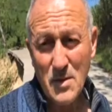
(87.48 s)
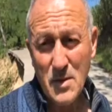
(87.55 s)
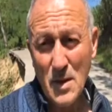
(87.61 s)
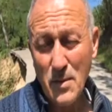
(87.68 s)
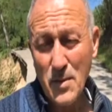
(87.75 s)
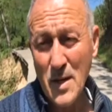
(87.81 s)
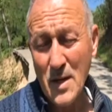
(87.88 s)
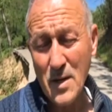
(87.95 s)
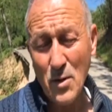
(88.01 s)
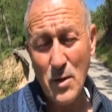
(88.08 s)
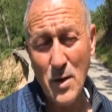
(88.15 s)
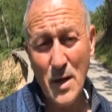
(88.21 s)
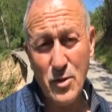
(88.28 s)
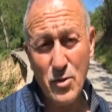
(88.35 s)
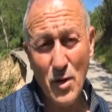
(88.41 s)
Yapılan
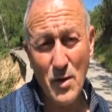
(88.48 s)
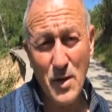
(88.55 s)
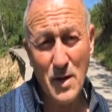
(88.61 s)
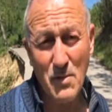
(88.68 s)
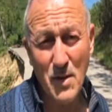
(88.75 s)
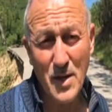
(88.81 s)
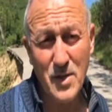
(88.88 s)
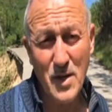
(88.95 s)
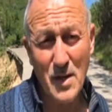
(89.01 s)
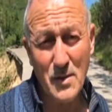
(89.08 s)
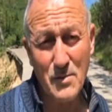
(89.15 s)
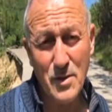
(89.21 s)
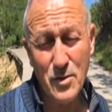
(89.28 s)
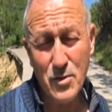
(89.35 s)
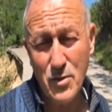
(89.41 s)
yollar çok iyi.
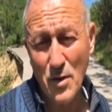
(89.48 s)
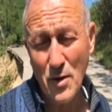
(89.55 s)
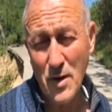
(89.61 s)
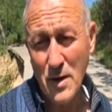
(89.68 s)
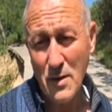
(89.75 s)
Başkanımız çok